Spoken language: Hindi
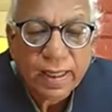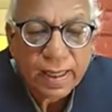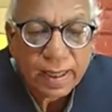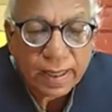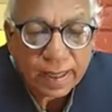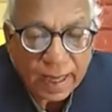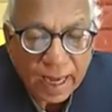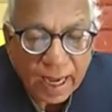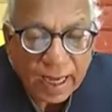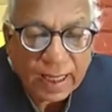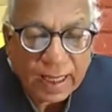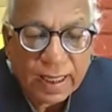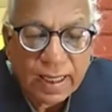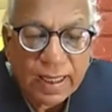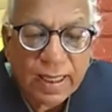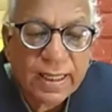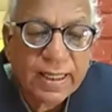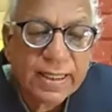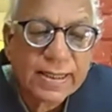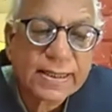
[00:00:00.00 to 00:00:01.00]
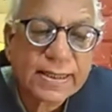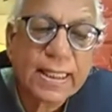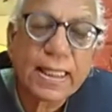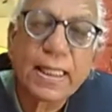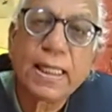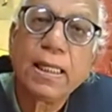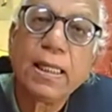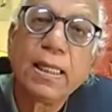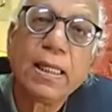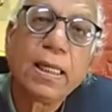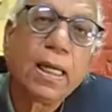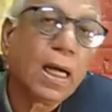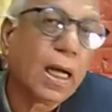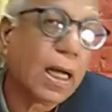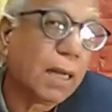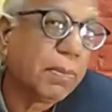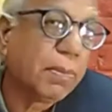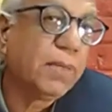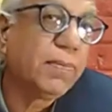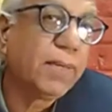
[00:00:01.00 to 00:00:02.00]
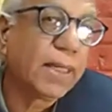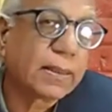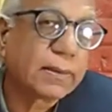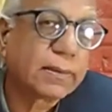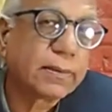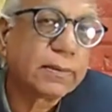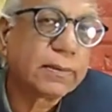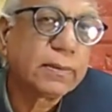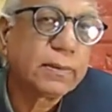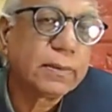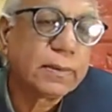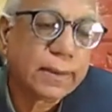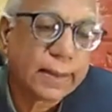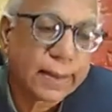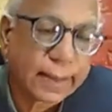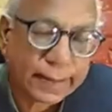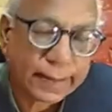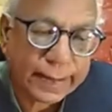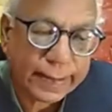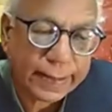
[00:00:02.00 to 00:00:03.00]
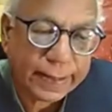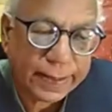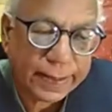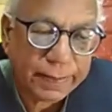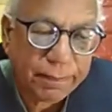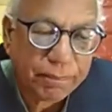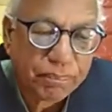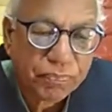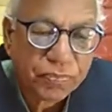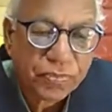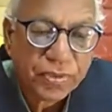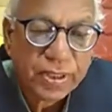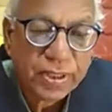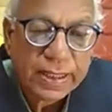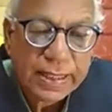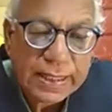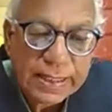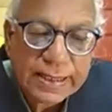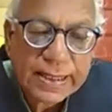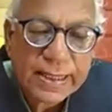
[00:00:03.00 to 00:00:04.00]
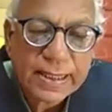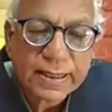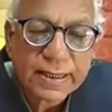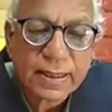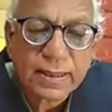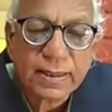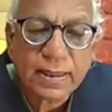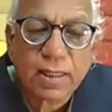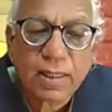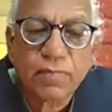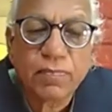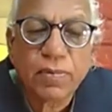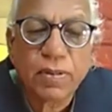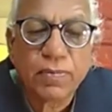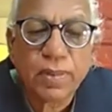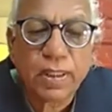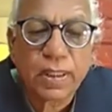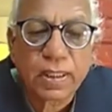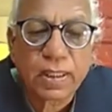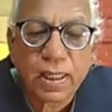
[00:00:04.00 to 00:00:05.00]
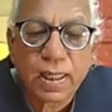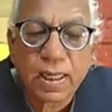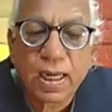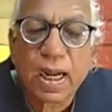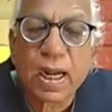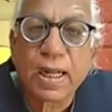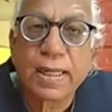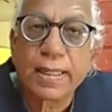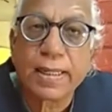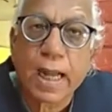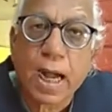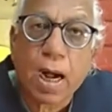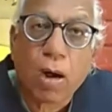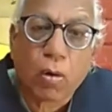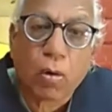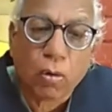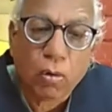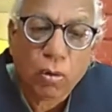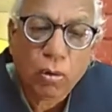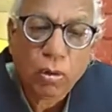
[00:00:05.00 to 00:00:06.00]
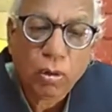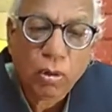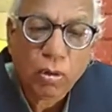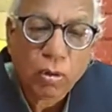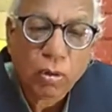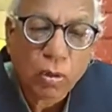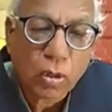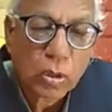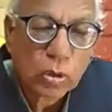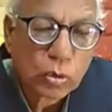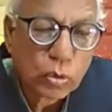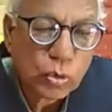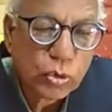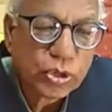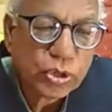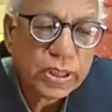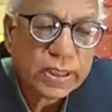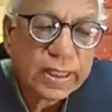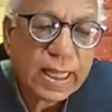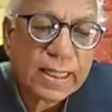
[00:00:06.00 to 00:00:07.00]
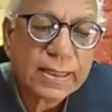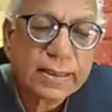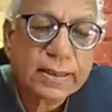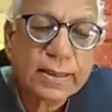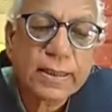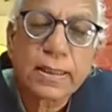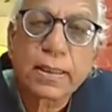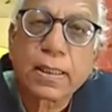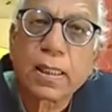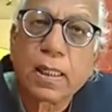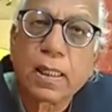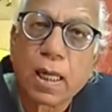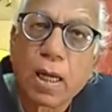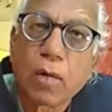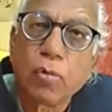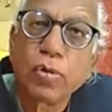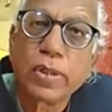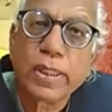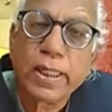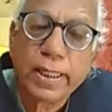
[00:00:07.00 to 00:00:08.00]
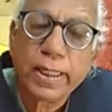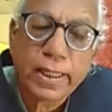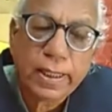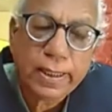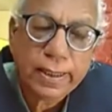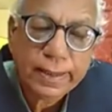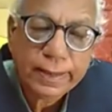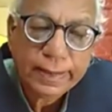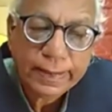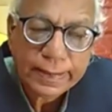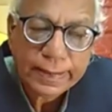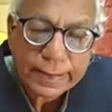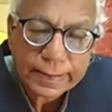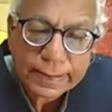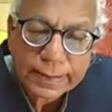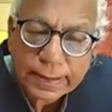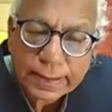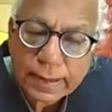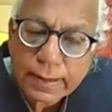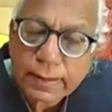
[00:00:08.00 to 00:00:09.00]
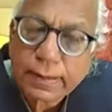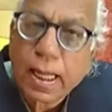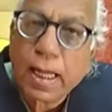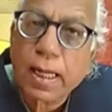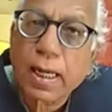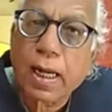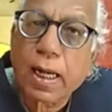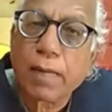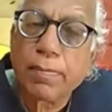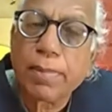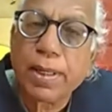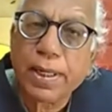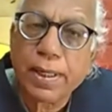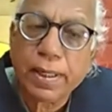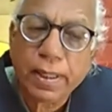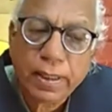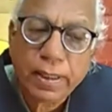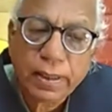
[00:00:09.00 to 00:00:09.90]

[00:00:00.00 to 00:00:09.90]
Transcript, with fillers: न हिलने से अभिव्यक्त करते हैं इसी संदर्भ में वे गंगा नाव और तुलसीदास की खड़ाओं की स्थिरता का भी